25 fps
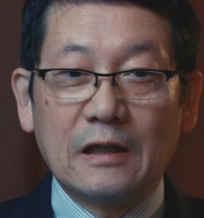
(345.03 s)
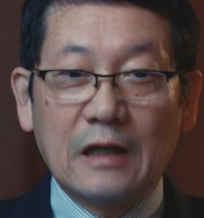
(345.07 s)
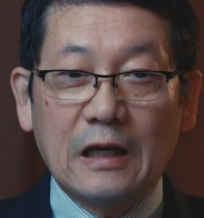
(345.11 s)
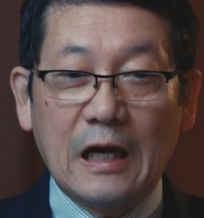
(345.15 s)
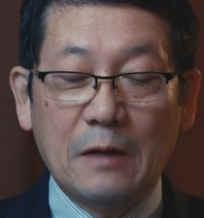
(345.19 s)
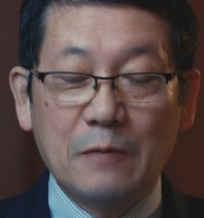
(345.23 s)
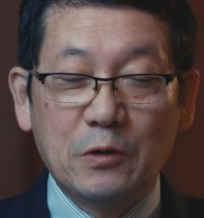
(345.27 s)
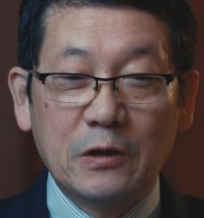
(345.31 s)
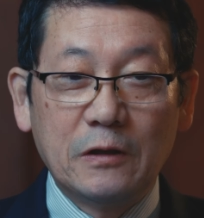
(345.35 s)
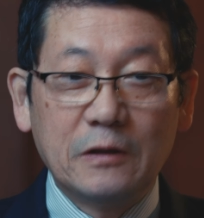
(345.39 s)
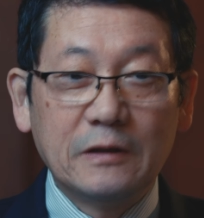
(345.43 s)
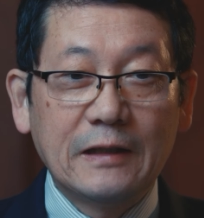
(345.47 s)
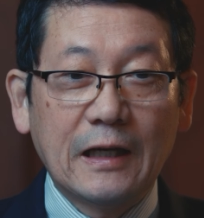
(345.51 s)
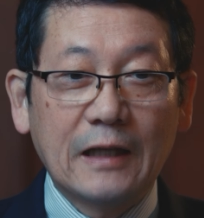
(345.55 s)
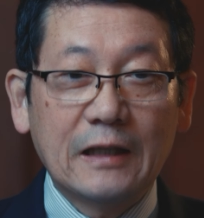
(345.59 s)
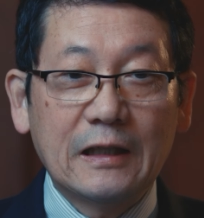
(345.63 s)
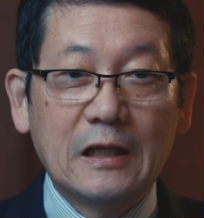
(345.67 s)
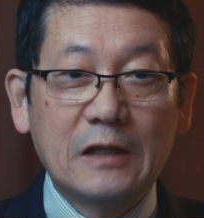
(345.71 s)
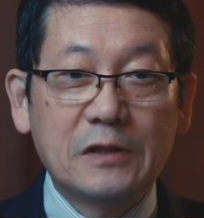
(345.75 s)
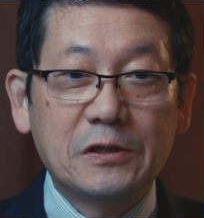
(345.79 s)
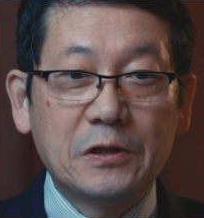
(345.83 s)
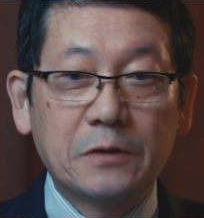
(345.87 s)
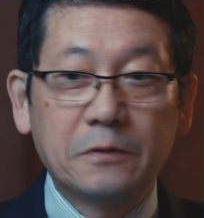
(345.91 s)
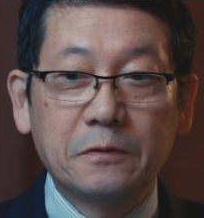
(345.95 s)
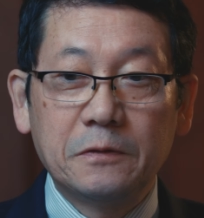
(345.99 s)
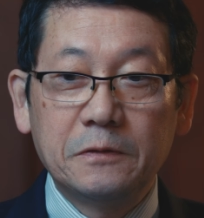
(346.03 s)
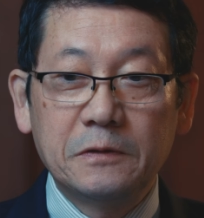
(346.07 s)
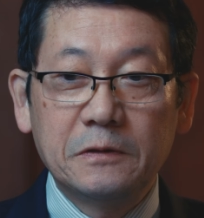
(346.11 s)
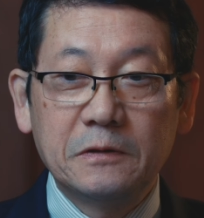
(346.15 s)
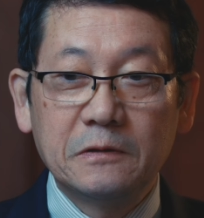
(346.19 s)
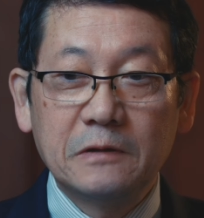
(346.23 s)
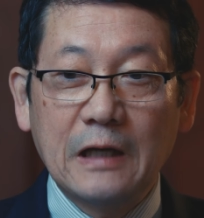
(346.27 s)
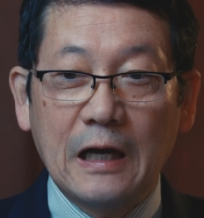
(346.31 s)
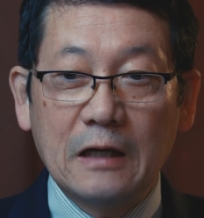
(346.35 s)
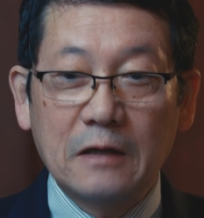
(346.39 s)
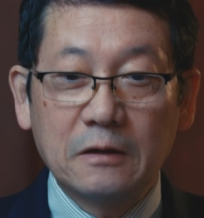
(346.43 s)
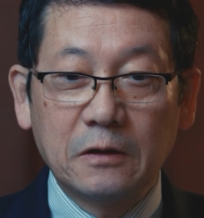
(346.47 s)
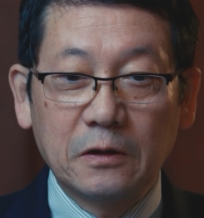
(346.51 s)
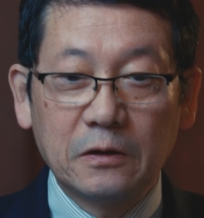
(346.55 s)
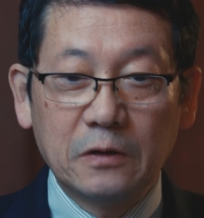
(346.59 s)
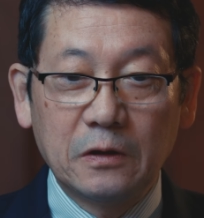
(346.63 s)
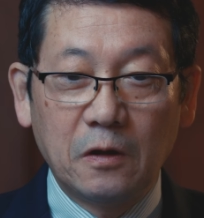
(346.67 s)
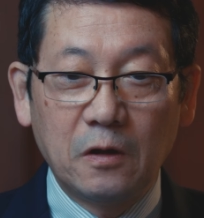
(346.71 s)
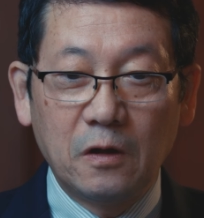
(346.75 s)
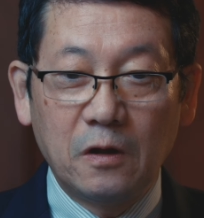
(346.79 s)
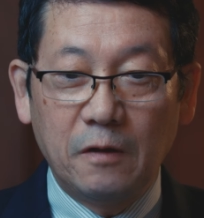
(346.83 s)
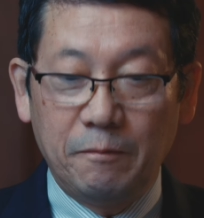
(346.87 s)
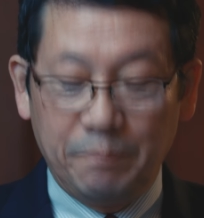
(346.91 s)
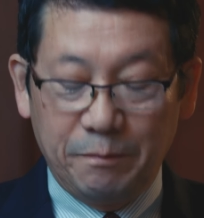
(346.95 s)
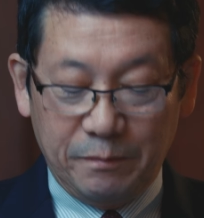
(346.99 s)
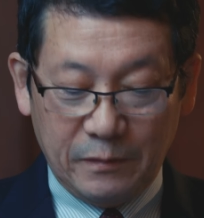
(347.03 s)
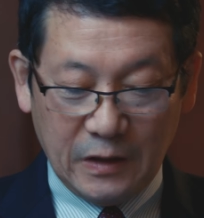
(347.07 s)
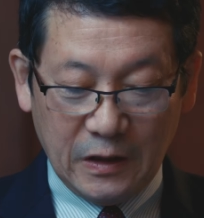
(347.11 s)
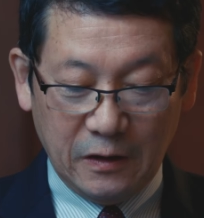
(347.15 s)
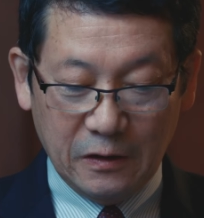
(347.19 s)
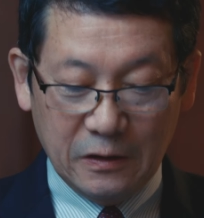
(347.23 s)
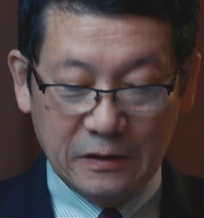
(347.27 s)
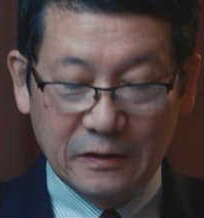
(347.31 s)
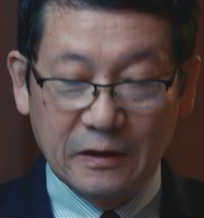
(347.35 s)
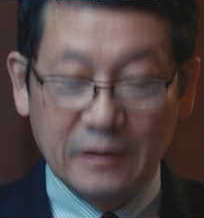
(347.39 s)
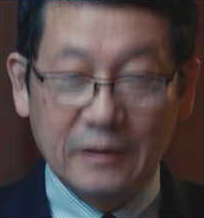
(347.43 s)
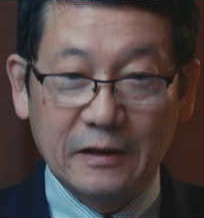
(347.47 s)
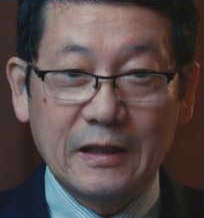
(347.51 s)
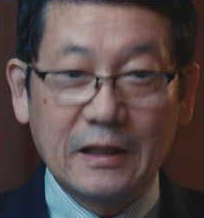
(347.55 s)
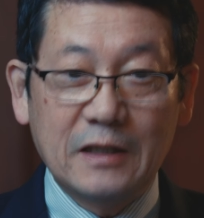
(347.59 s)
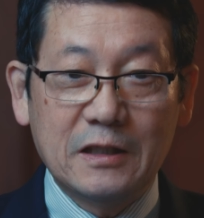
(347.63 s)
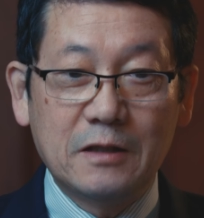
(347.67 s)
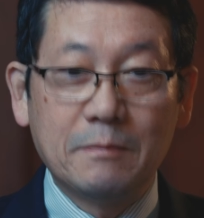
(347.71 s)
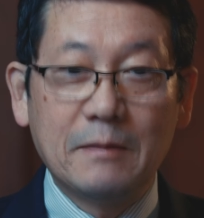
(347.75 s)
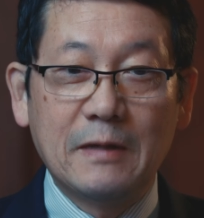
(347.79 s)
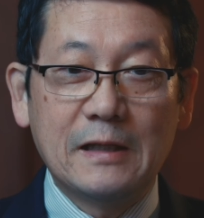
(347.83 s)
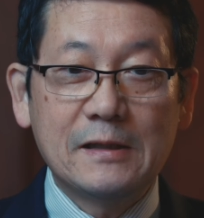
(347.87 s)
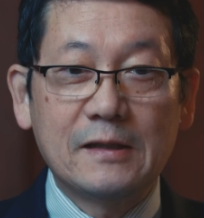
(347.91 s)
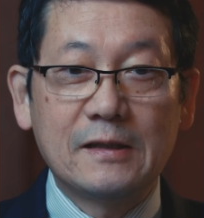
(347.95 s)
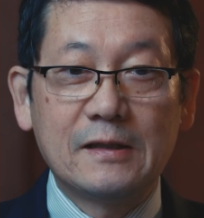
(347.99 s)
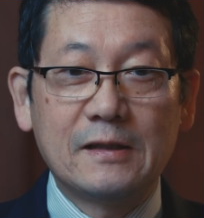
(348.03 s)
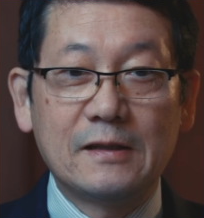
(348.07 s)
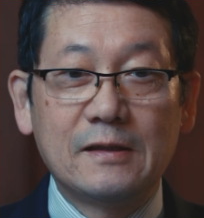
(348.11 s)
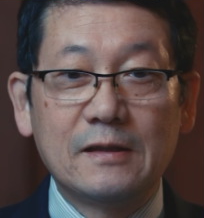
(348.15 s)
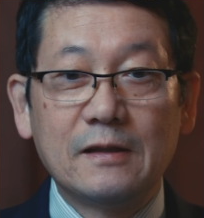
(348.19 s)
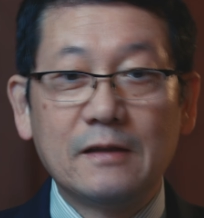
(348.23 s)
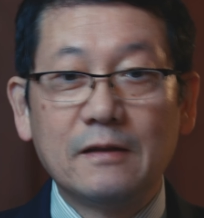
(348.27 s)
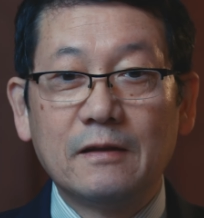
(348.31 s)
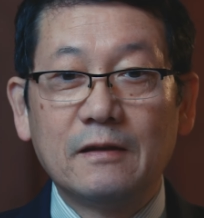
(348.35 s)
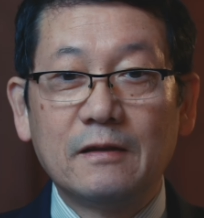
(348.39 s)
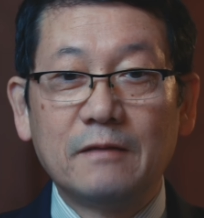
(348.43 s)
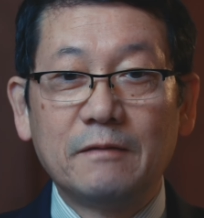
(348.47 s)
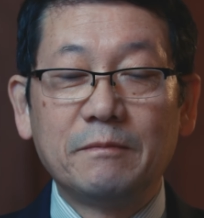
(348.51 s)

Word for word: 神の豊かな祝福があることをお祈りいたします。